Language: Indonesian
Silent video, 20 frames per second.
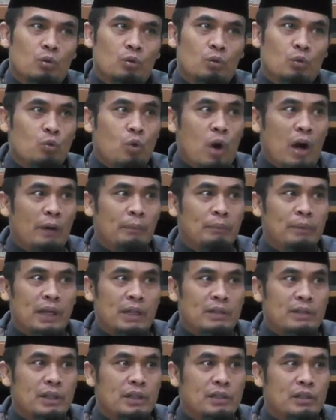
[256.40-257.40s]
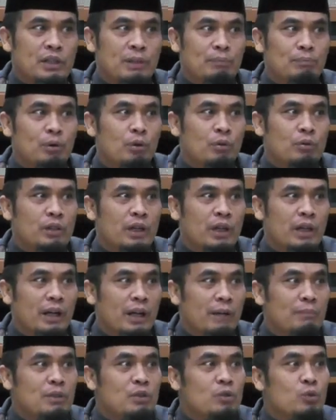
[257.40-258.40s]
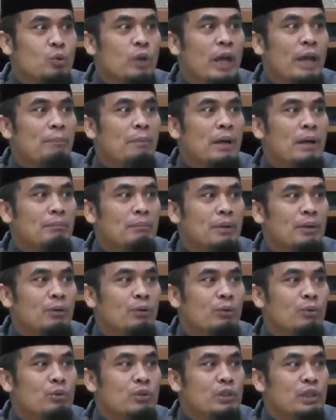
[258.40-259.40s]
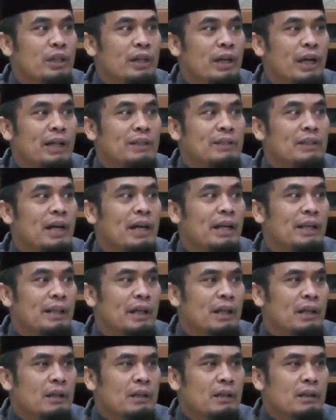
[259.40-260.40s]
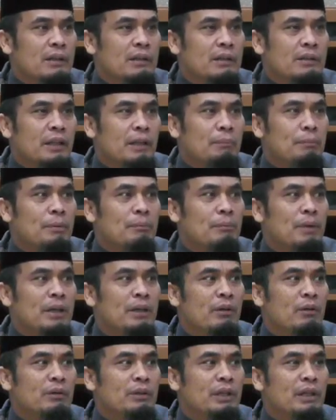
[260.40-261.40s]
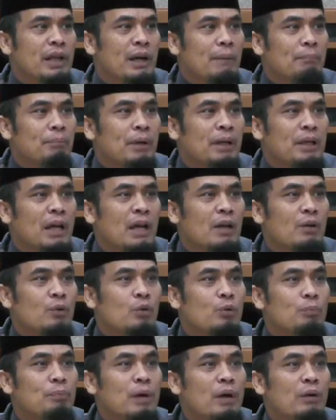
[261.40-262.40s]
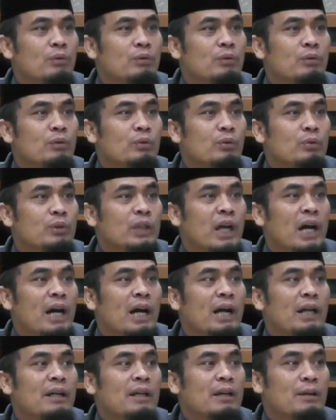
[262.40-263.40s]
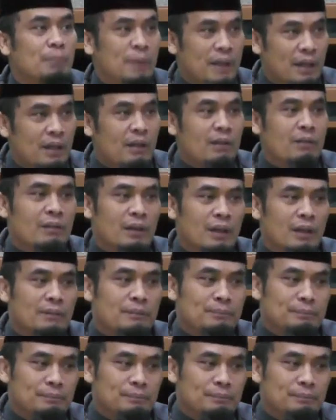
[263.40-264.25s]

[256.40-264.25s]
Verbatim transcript: Luar biasa sibuknya Nabi Sulaiman mengurusi kerajaannya, tapi beliau tidak pernah lupa untuk taat kepada Allah.